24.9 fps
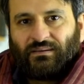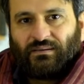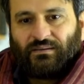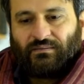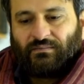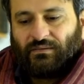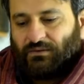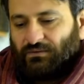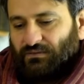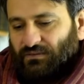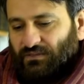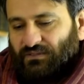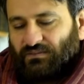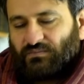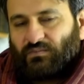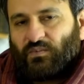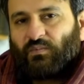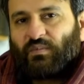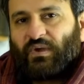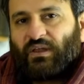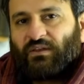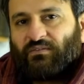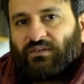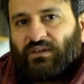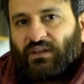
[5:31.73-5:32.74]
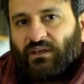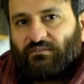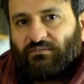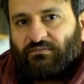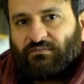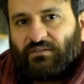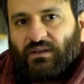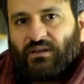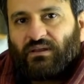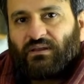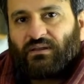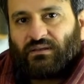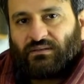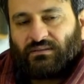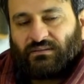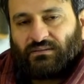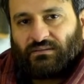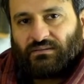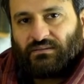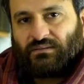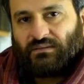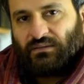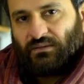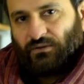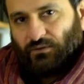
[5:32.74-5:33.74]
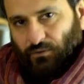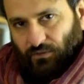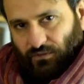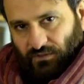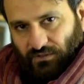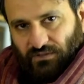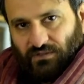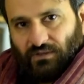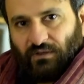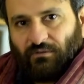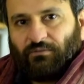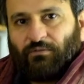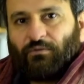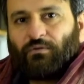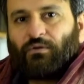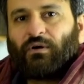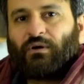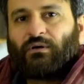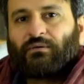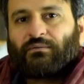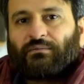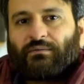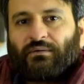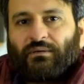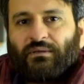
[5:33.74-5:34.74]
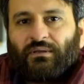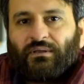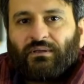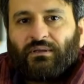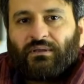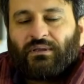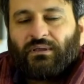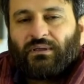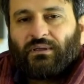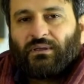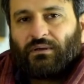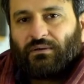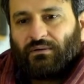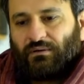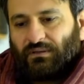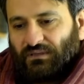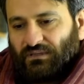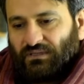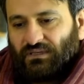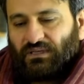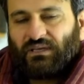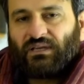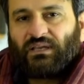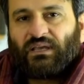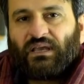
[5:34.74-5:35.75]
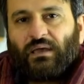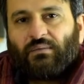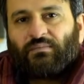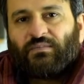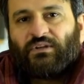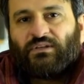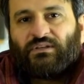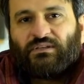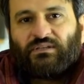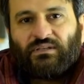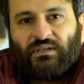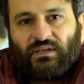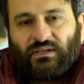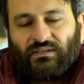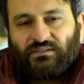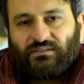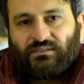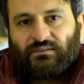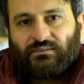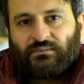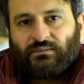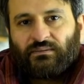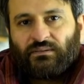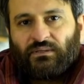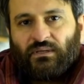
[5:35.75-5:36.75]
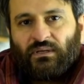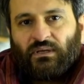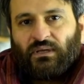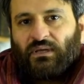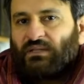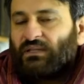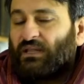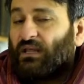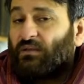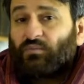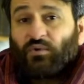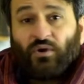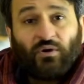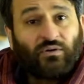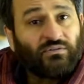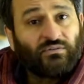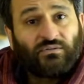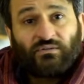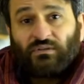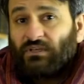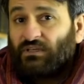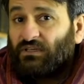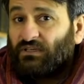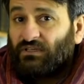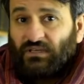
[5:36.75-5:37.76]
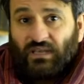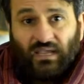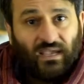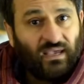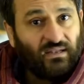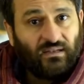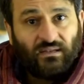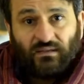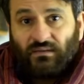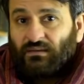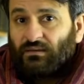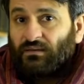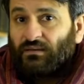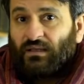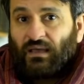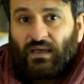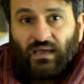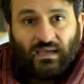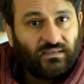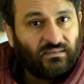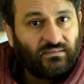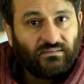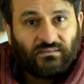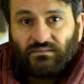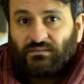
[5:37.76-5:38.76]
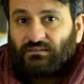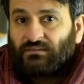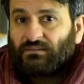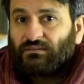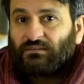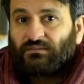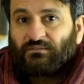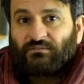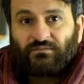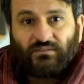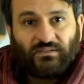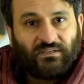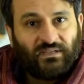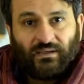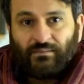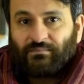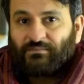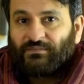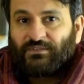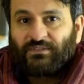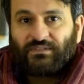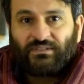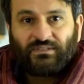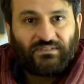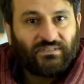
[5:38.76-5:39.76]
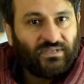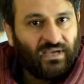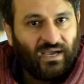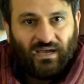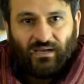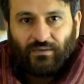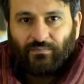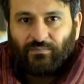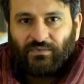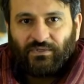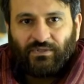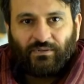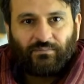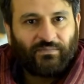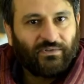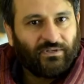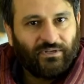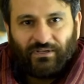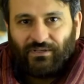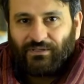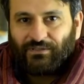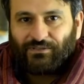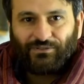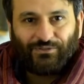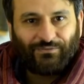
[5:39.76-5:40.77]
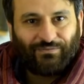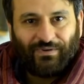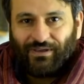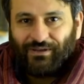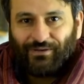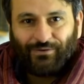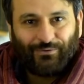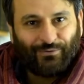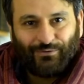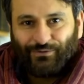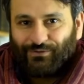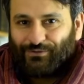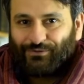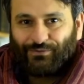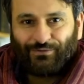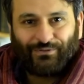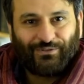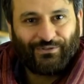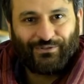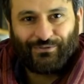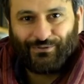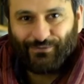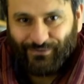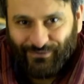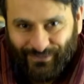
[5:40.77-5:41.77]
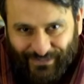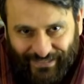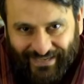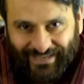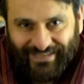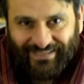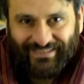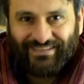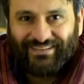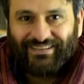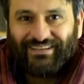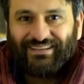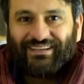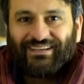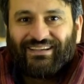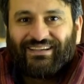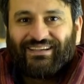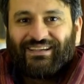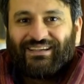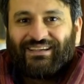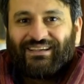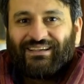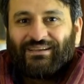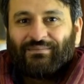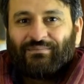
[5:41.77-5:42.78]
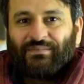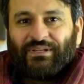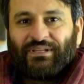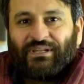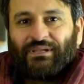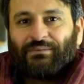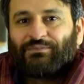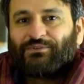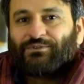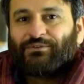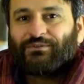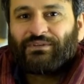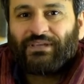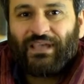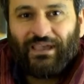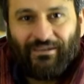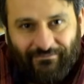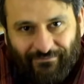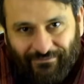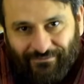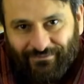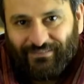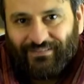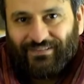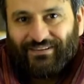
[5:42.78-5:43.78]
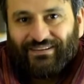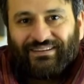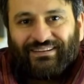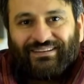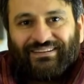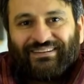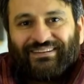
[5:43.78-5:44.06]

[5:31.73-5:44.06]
Wenn du diesen Moment wieder findest, kurz davor, und den rehabilitierst, dann brauchst du nicht jeden einzelnen verdammten Tag mit dem inneren Schweinehund zu diskutieren, mit ihm zu kämpfen